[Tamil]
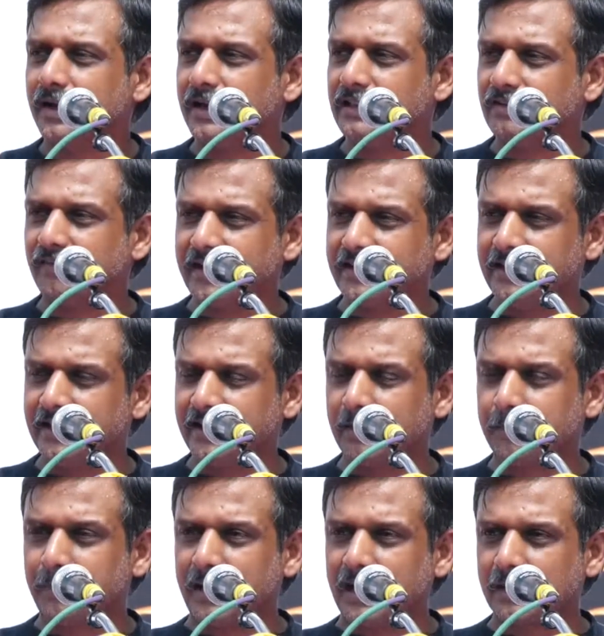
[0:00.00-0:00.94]
இது
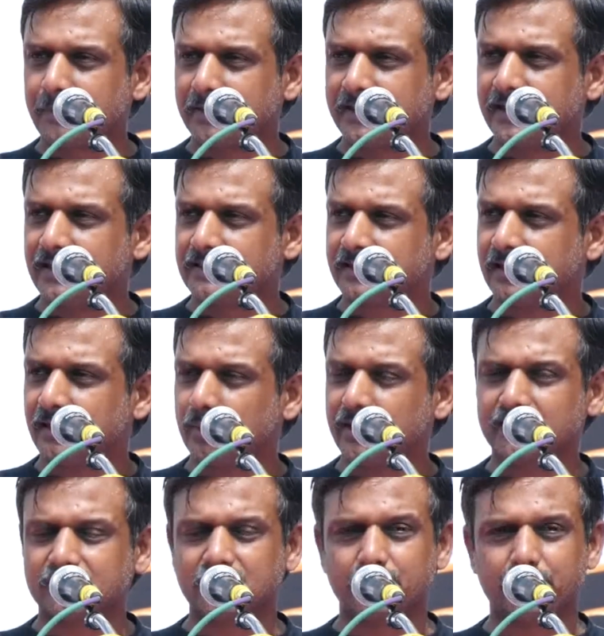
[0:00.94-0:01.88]
வைதிக பார்ப்பனியத்தை
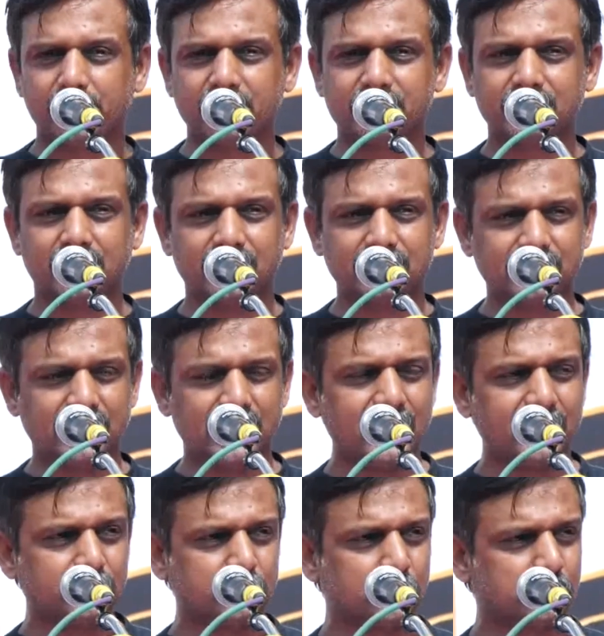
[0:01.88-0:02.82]
உயர்த்தி பிடித்து
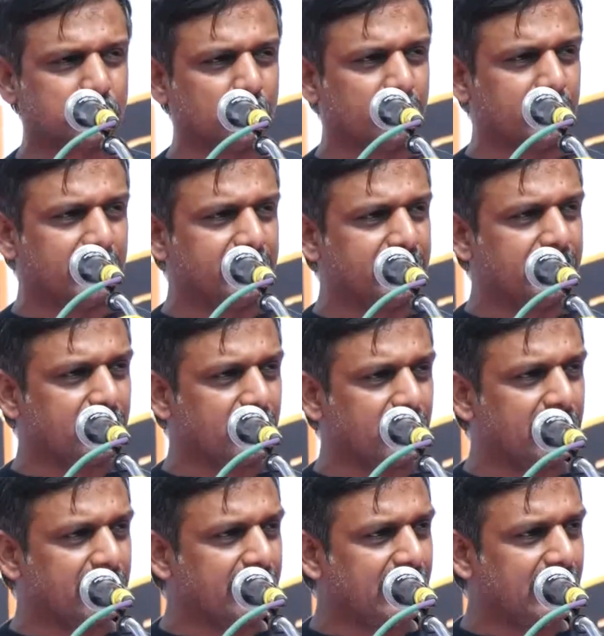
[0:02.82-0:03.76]
அதுதான் இந்துத்துவம்
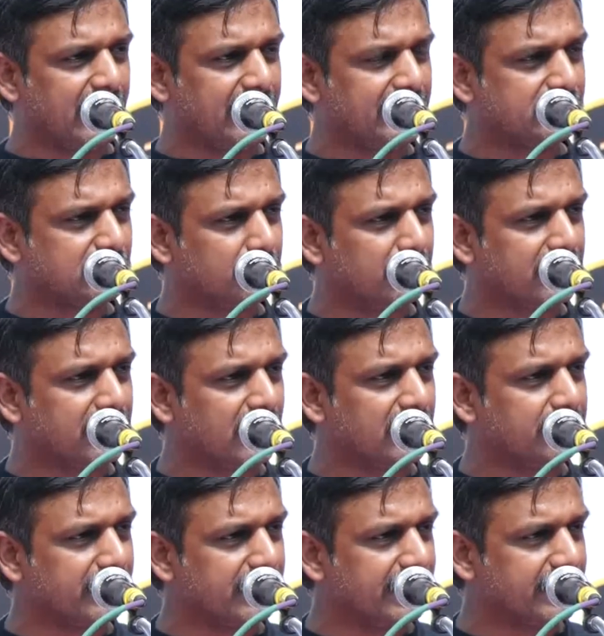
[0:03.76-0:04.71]
என்கின்றாக அனைத்து
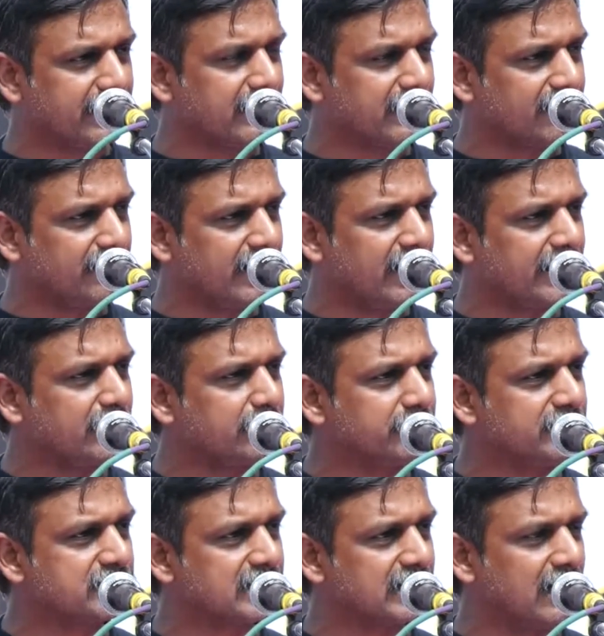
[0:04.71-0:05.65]
மக்களையும் இணைக்கின்ற
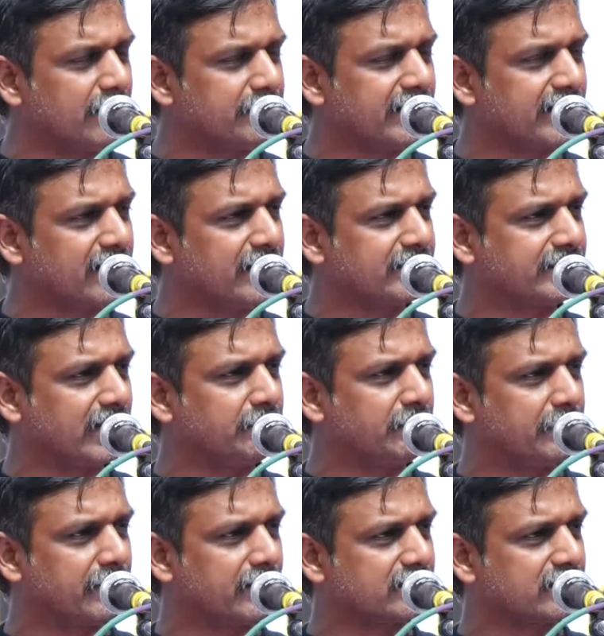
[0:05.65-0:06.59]
வேலையும் இஸ்லாமியர்களை
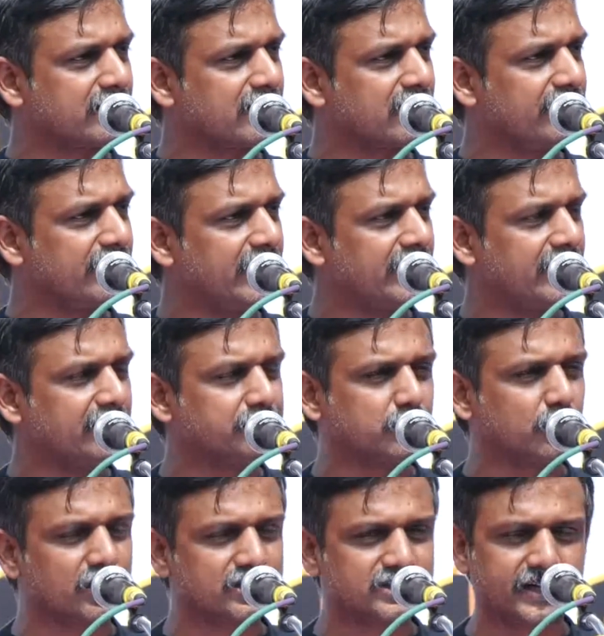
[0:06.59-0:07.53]
தனிமைப்படுத்துகின்ற வேலையும்
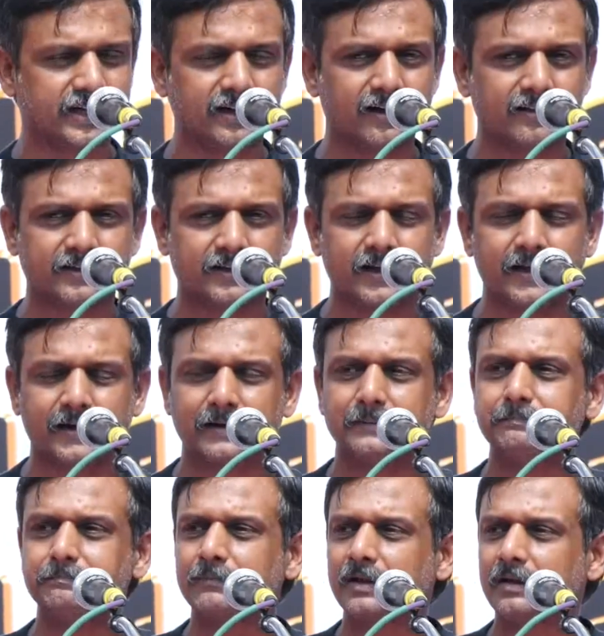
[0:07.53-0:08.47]
தொடர்ச்சியாக நடத்துகிறார்கள்